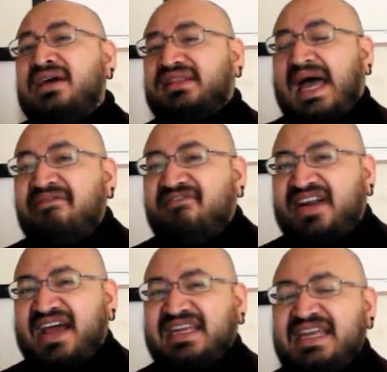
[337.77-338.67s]
tan
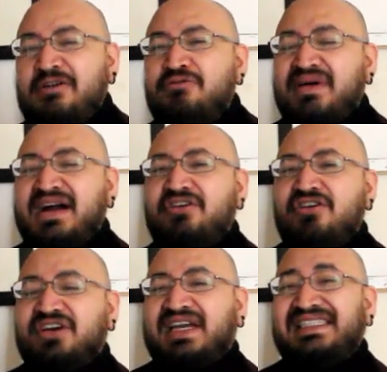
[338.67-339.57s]
frágil, un Van
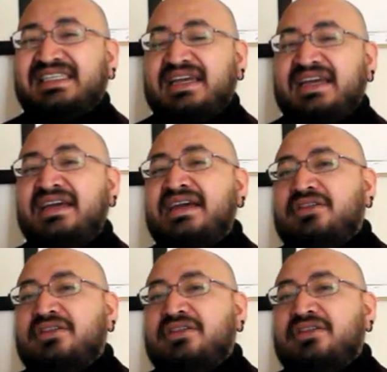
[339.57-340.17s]
Gogh que se